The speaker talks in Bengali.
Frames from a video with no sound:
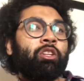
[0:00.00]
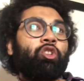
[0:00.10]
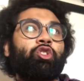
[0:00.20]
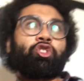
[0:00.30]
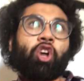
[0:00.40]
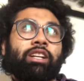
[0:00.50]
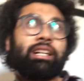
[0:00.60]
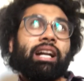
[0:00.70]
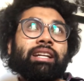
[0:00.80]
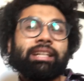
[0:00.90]
তো
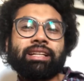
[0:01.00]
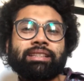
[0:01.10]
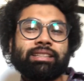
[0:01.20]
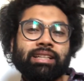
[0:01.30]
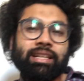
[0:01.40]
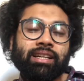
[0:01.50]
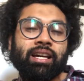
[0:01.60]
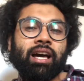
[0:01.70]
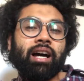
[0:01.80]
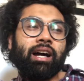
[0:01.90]
সরকার এক্ষেত্রে
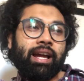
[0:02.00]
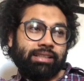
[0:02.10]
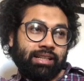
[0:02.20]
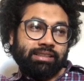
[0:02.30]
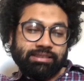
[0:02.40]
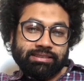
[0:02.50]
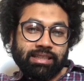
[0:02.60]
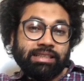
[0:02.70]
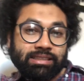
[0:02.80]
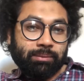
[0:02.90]
একটা ডিসিশন
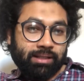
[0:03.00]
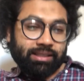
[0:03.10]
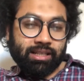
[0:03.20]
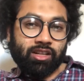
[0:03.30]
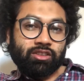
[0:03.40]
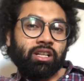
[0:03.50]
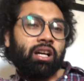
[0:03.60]
নিতে পারে কারণ